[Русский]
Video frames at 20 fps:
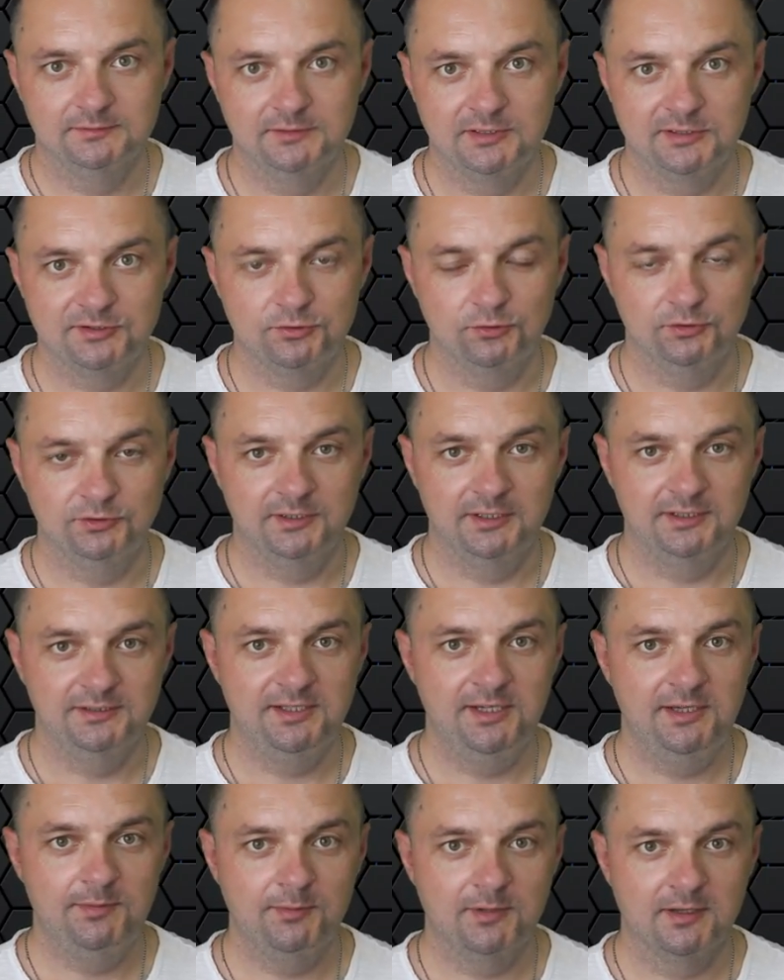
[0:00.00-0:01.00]
Достойная
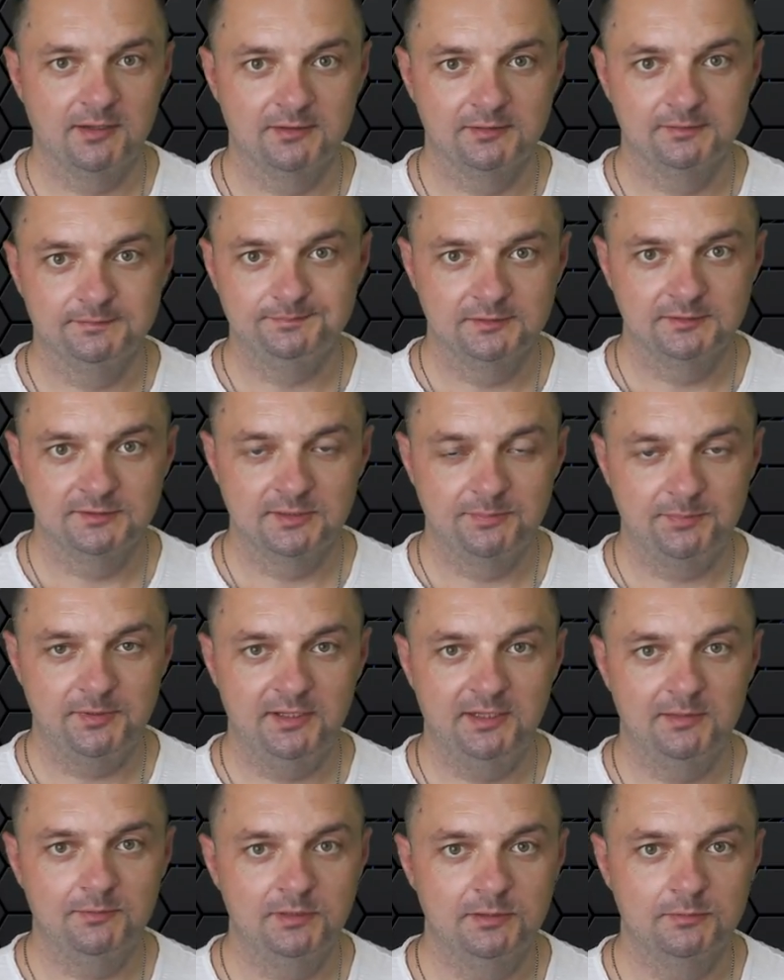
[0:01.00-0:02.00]
дрипка за
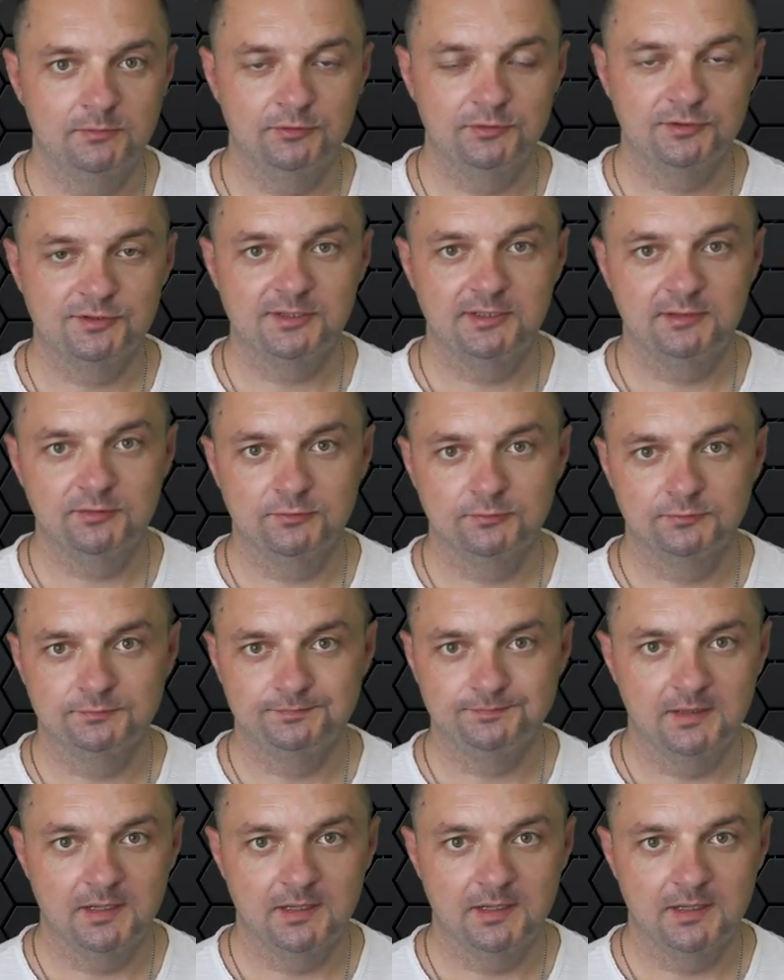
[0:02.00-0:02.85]
приемлемую цену.